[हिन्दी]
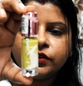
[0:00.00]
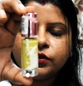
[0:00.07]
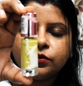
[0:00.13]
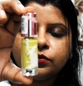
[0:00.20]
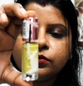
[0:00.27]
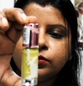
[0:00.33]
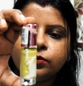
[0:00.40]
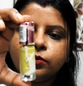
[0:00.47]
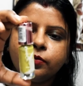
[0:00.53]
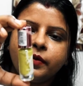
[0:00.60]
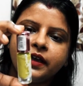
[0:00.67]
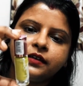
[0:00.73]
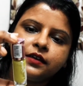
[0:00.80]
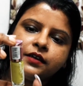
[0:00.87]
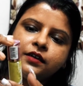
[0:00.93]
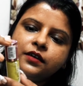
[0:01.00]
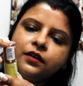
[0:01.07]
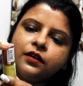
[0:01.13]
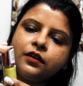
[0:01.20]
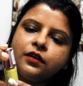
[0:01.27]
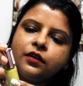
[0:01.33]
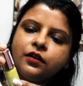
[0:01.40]
की हूँ तो मैं यही
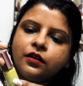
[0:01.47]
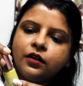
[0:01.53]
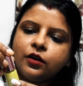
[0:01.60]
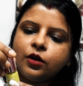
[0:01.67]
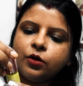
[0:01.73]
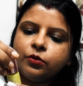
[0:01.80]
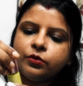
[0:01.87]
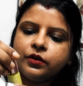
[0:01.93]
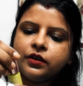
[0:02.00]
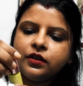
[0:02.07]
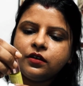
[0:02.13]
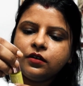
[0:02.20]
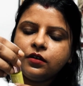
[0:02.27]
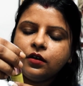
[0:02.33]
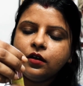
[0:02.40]
कलर लगाऊंगी